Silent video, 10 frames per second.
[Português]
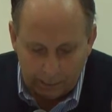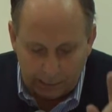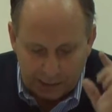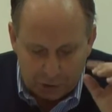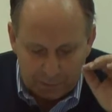
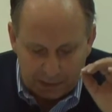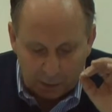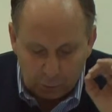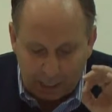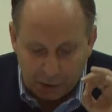
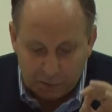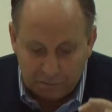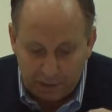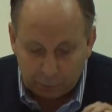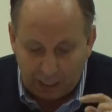Redimida do
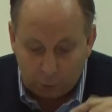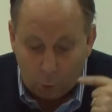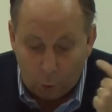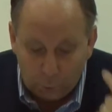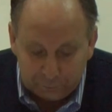cativeiro da
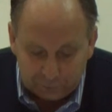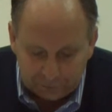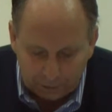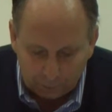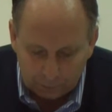
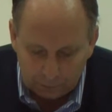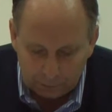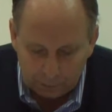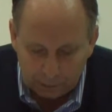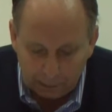corrupção
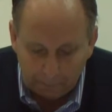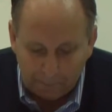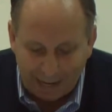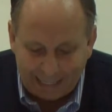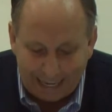
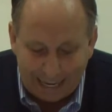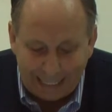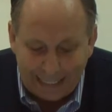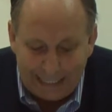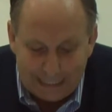para a
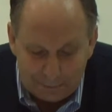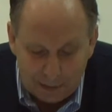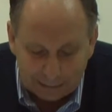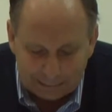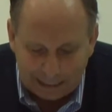
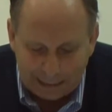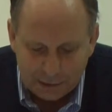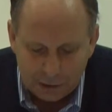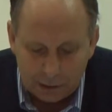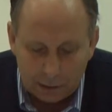
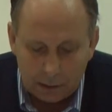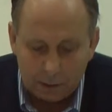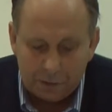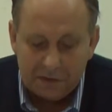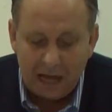liberdade
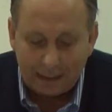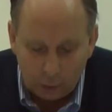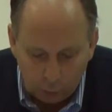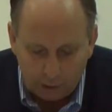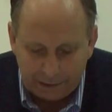da
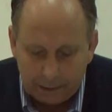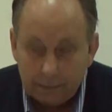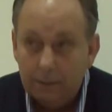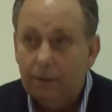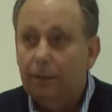glória
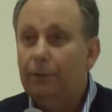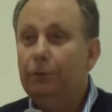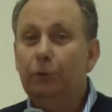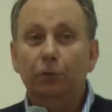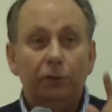
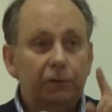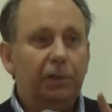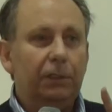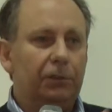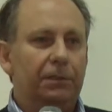dos
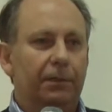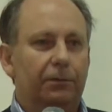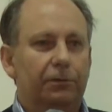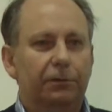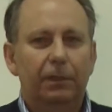filhos de
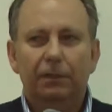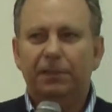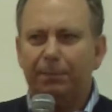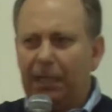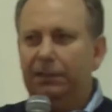Deus.
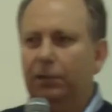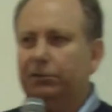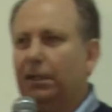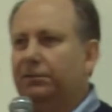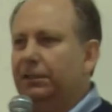Sabe o que Deus
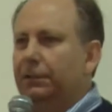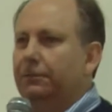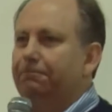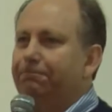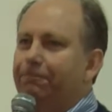está dizendo?